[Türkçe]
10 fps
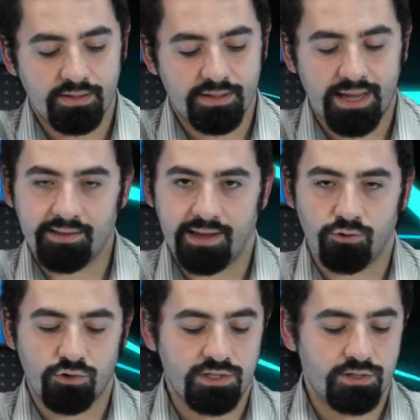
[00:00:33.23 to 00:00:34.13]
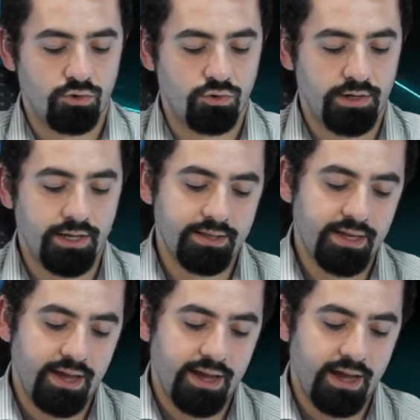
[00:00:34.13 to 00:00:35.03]
DEC teknolojisini kullanan
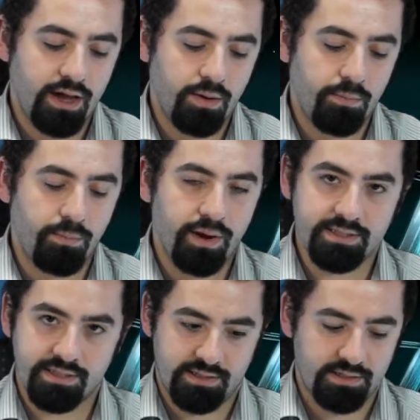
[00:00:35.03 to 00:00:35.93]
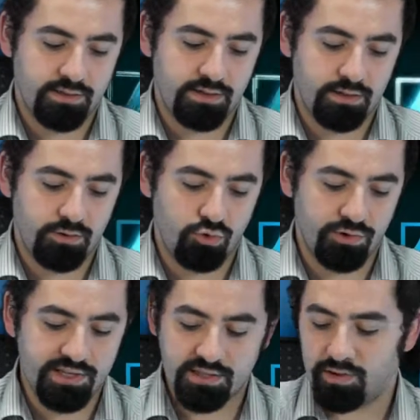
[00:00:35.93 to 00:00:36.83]
e, baz e,
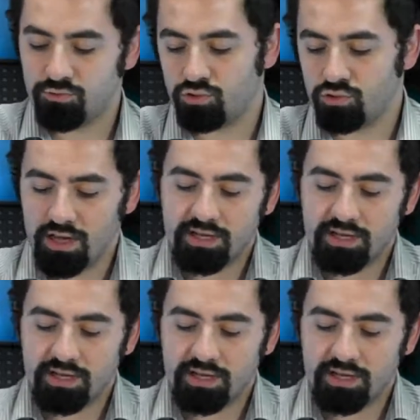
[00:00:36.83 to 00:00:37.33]
ünitesi mevcut.